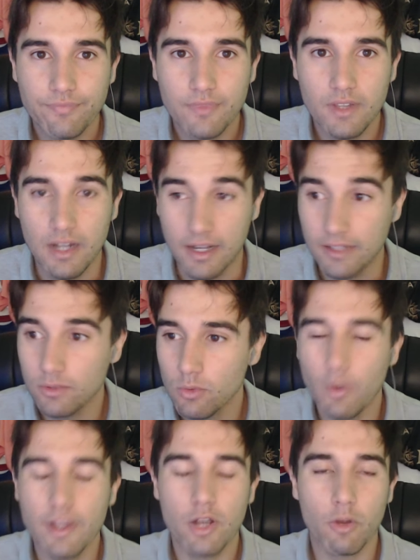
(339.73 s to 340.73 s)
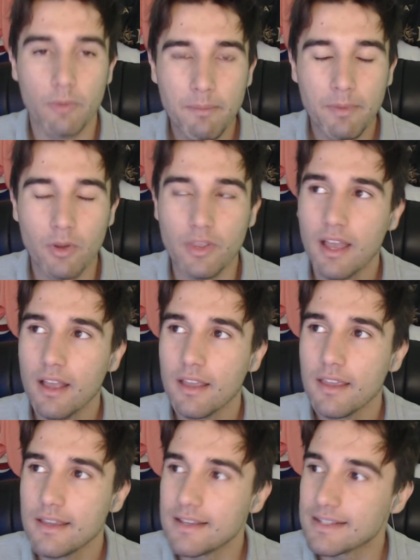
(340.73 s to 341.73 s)
La gente uruguaya lo ve, pero ya
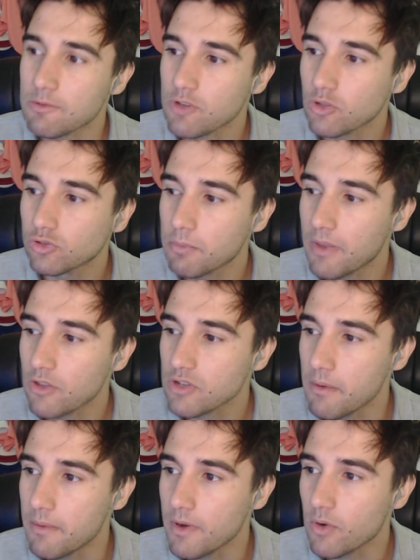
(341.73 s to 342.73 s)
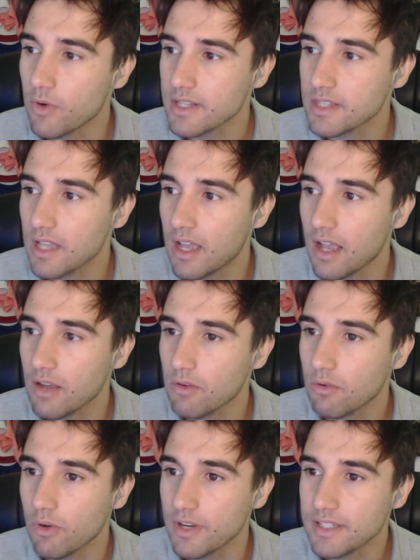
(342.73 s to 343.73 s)
estamos acostumbrados a vivir con esta,
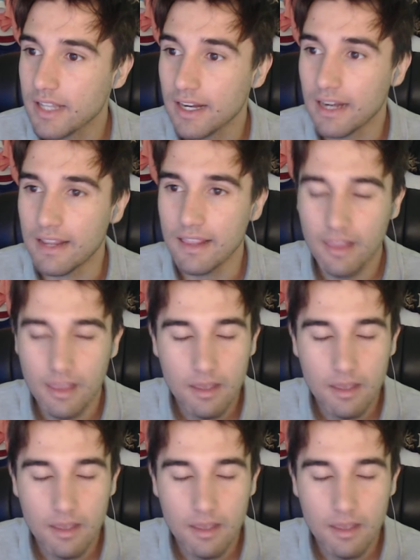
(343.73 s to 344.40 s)
con esta realidad.